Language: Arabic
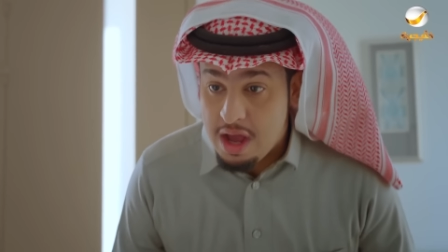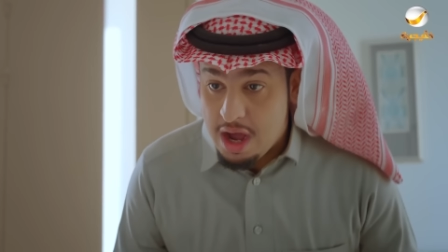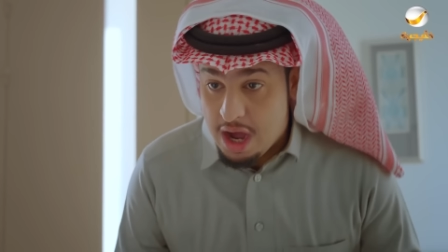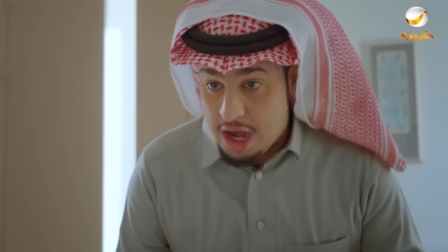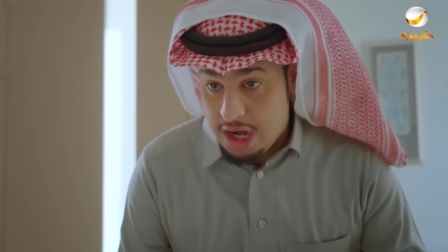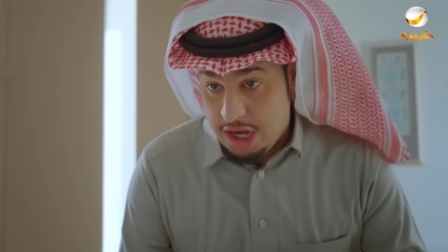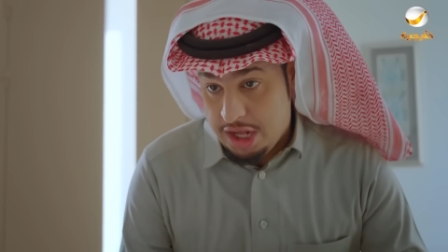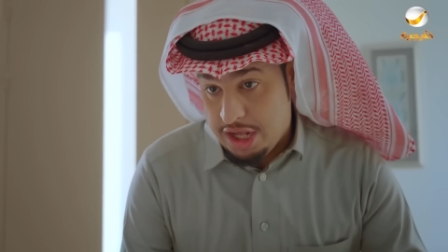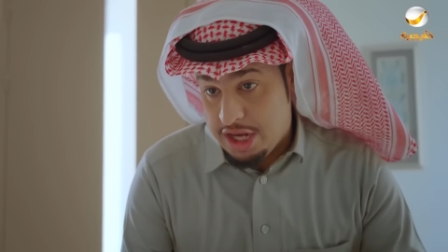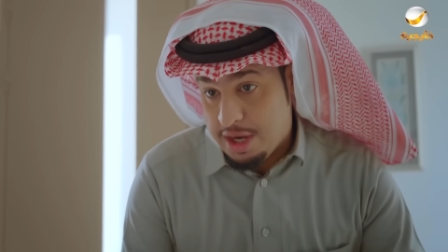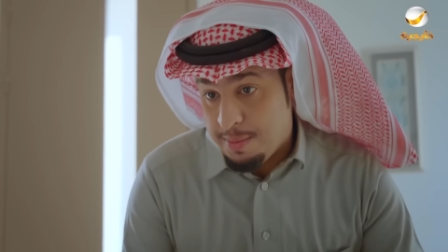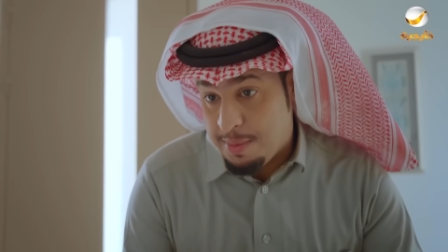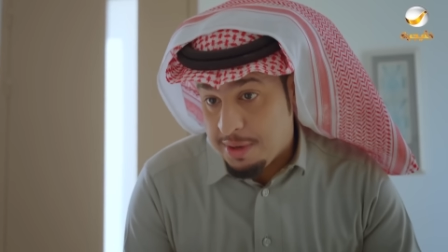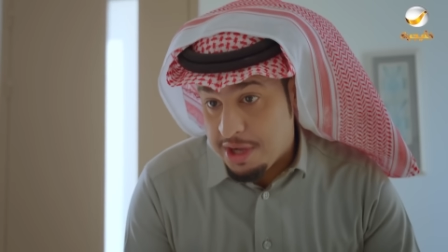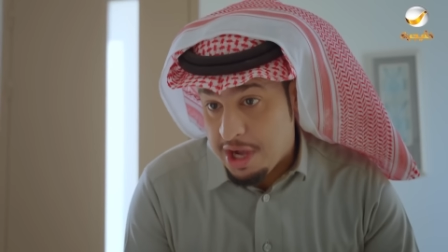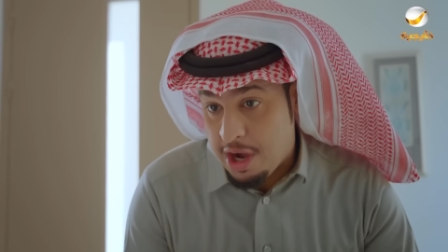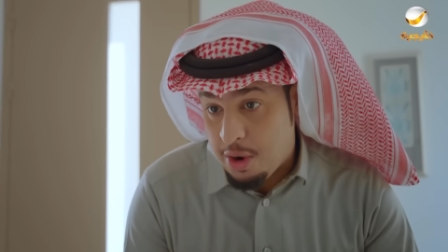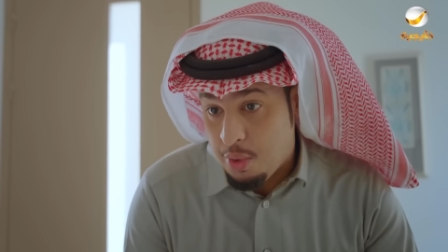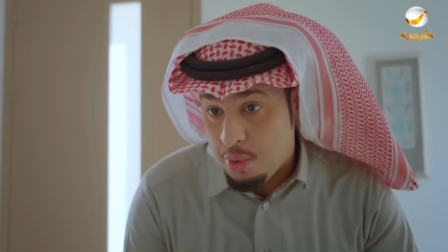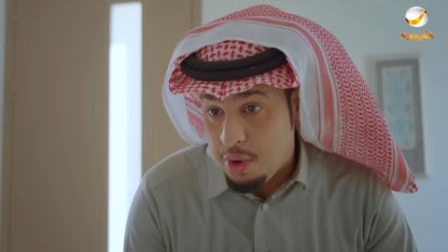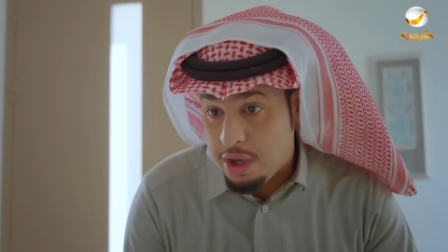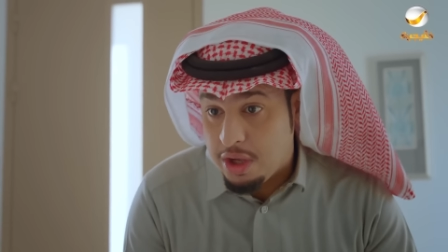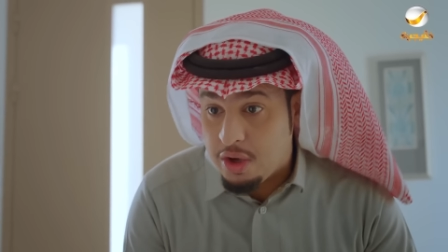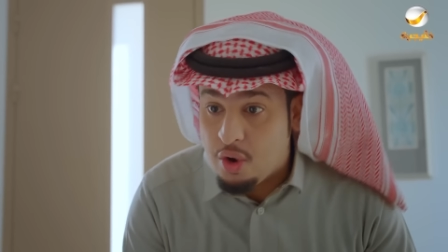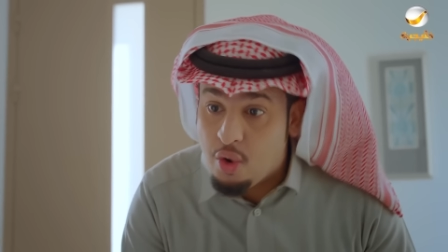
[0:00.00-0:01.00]
الحين
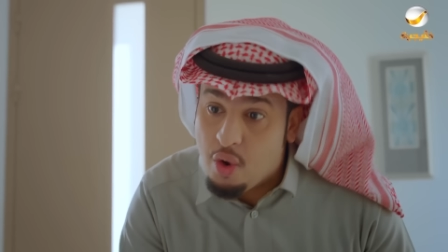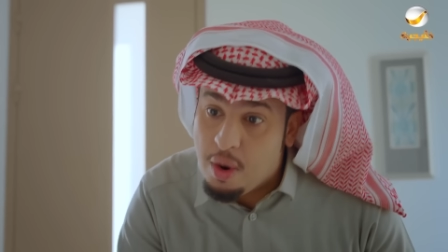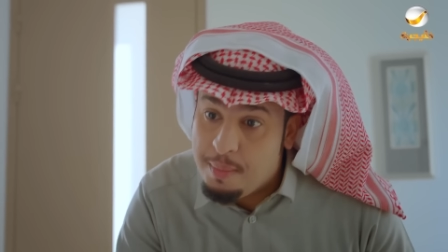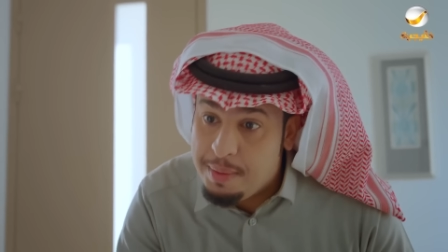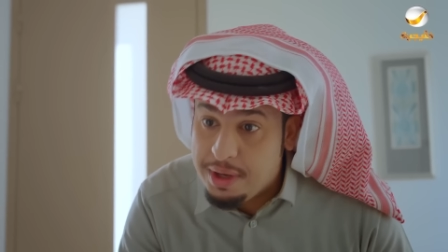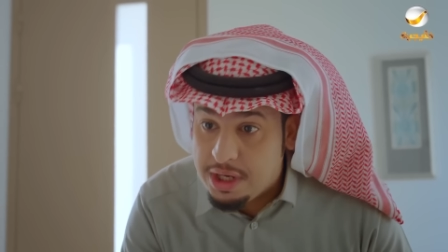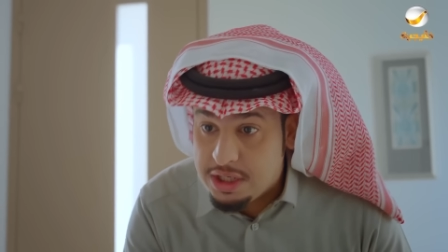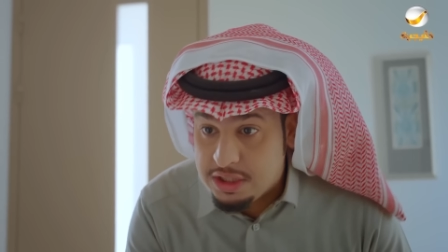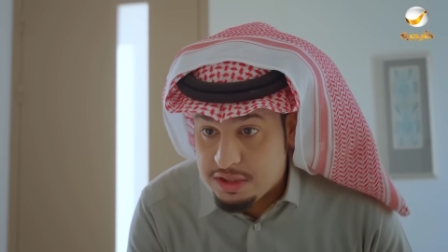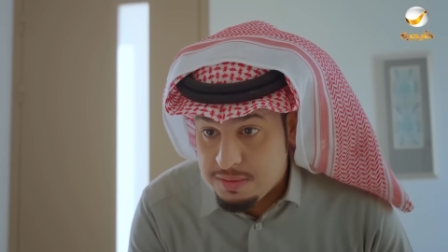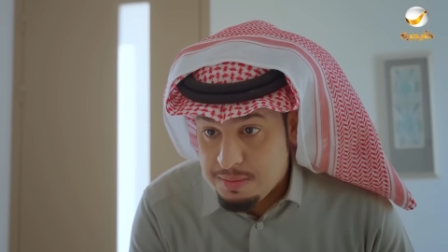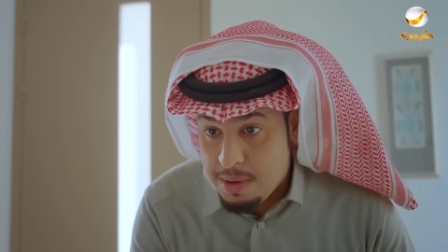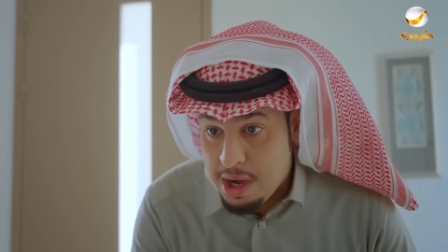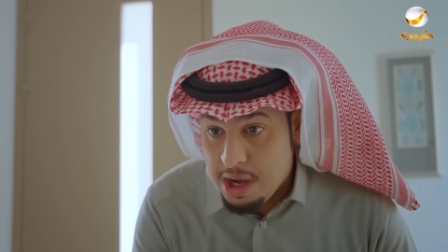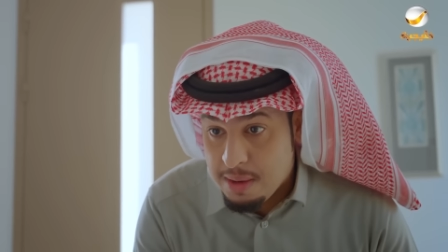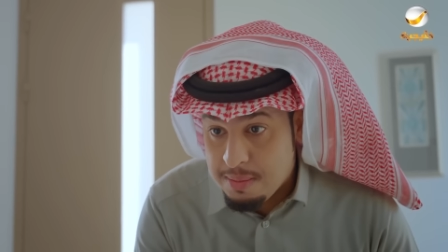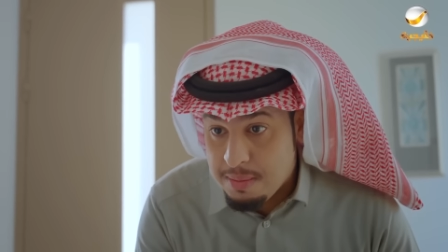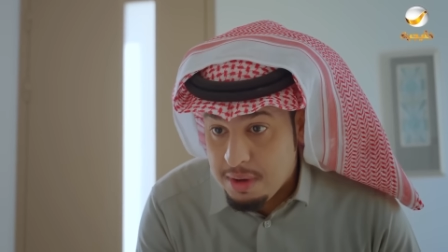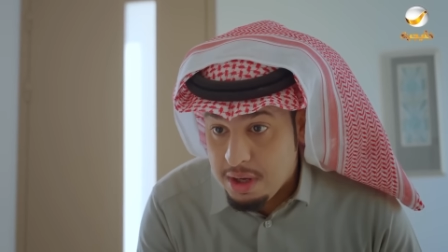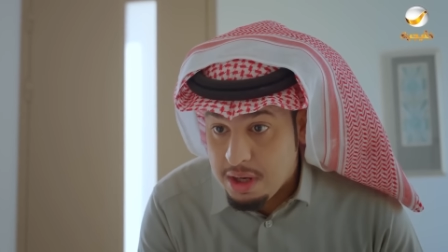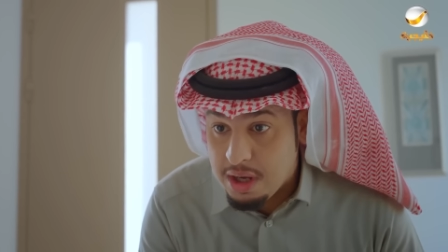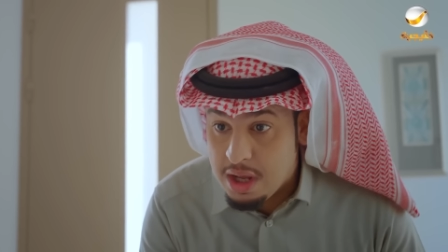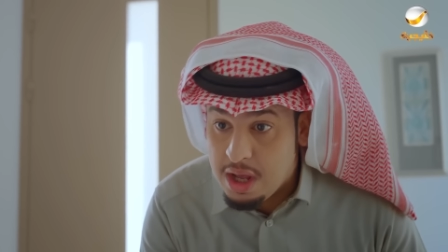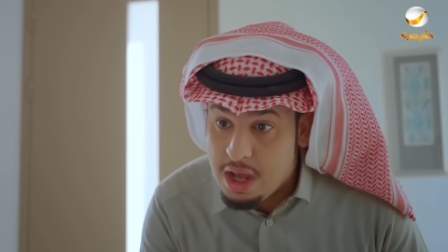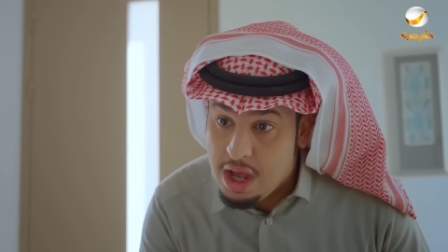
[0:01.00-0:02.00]
بقهويك وابيك
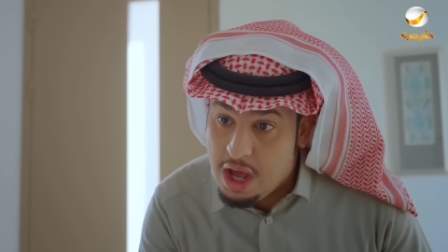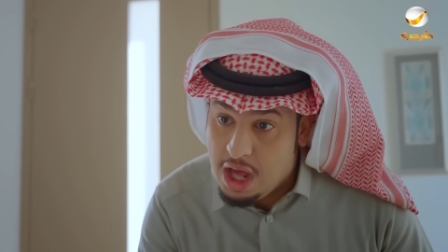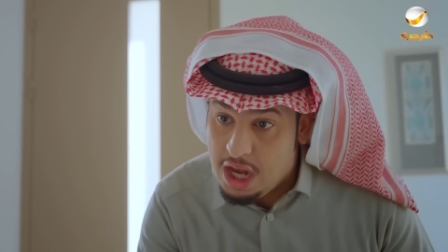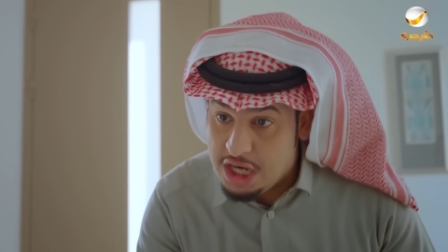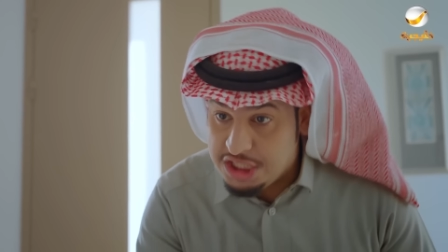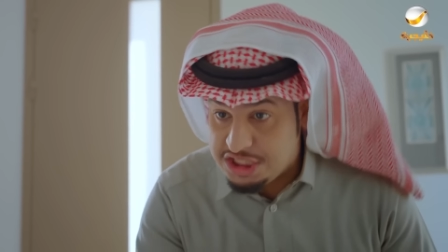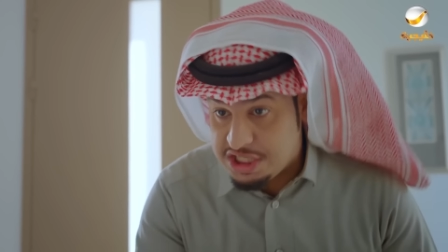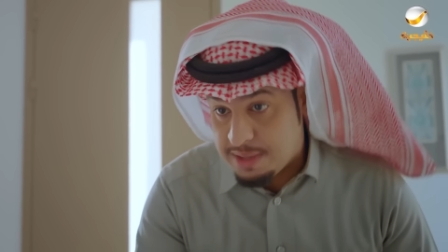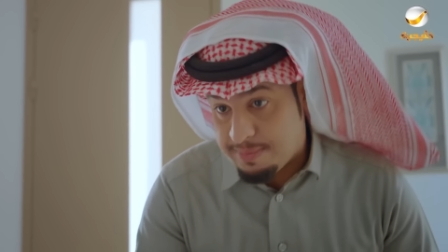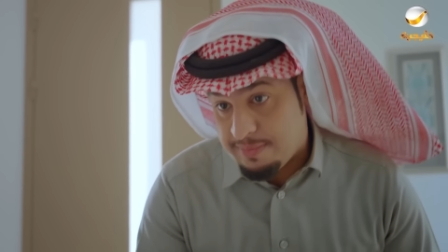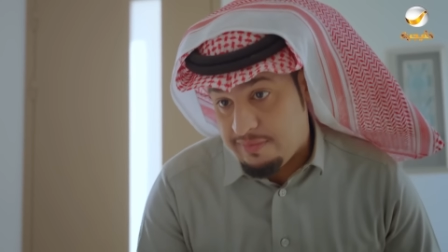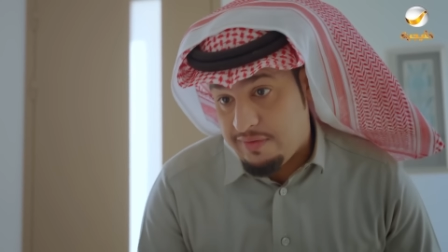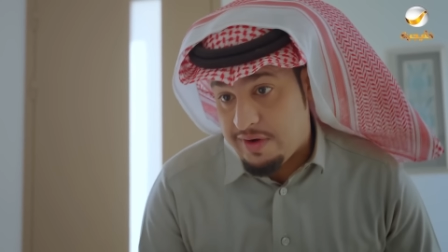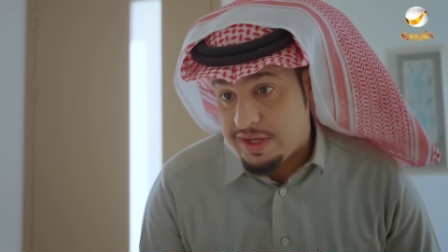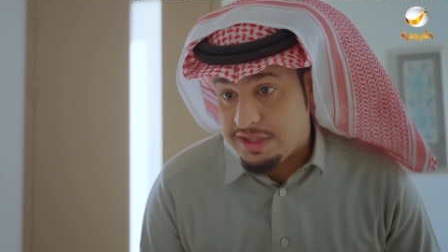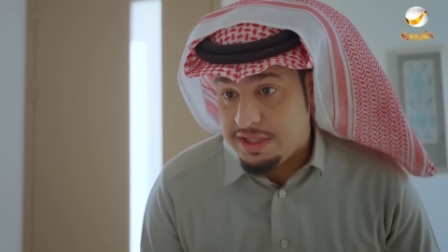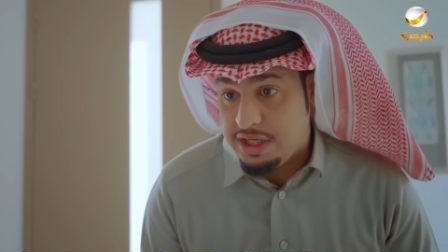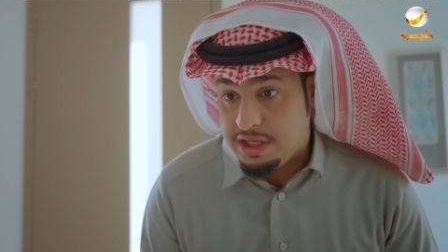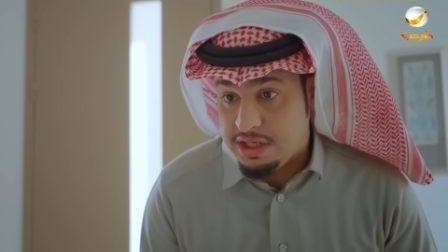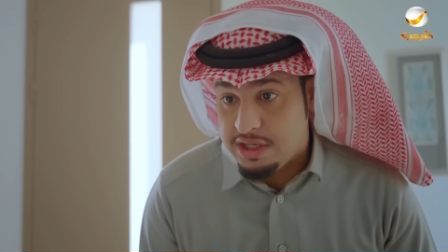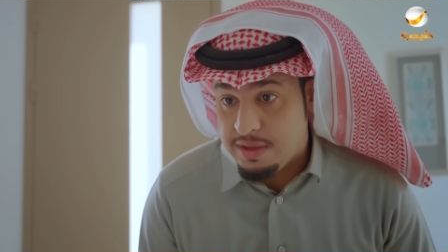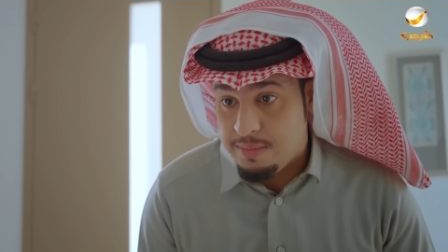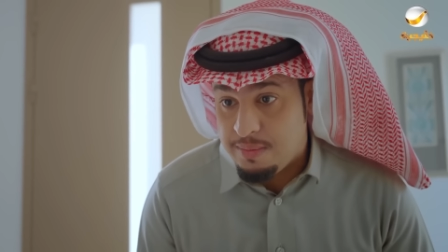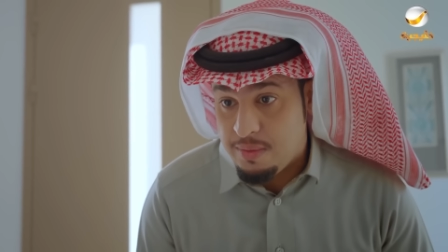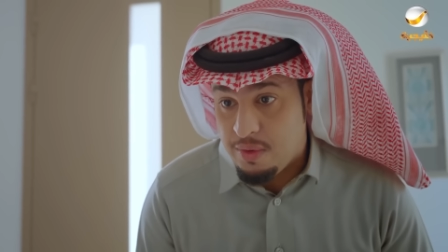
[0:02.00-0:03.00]
تمخمخ علشان
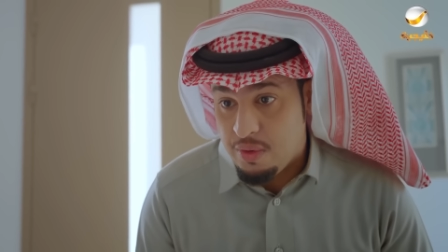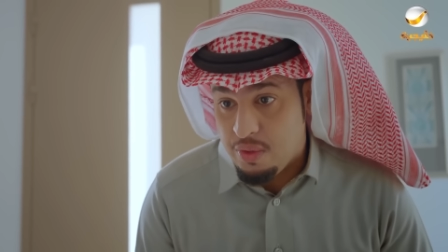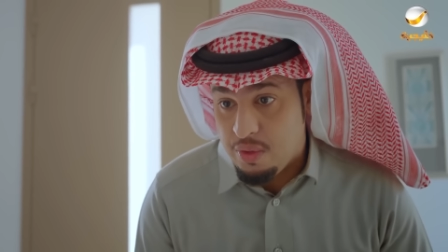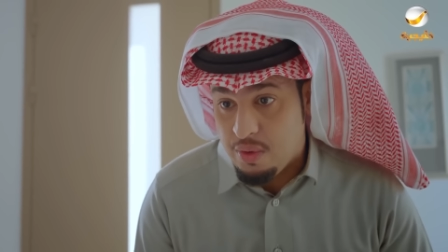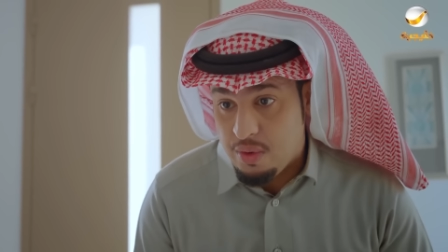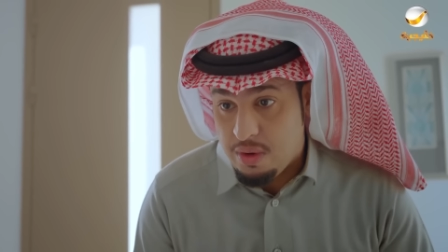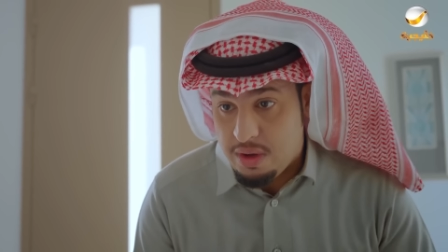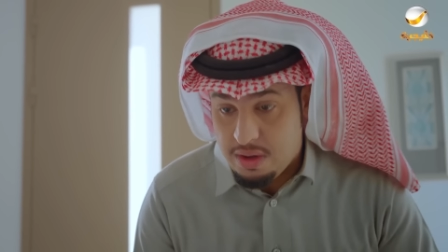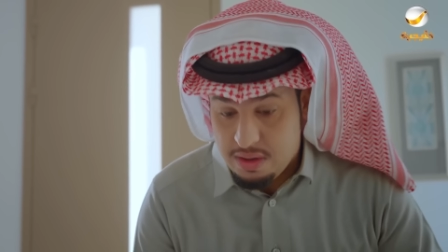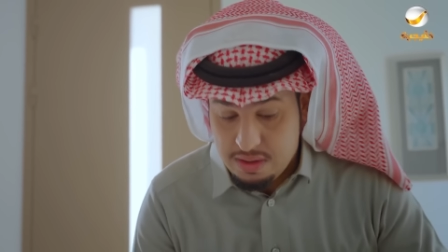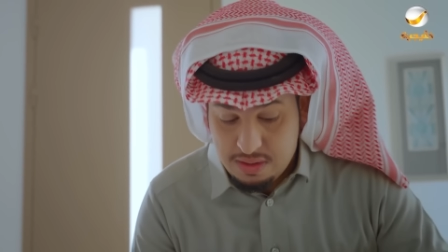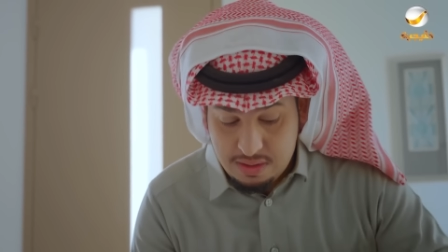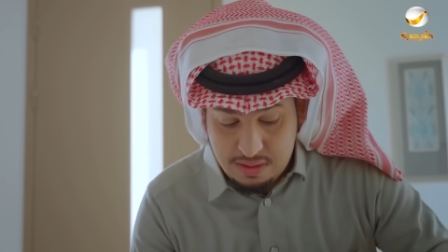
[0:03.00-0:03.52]
بفاتحك بموضوع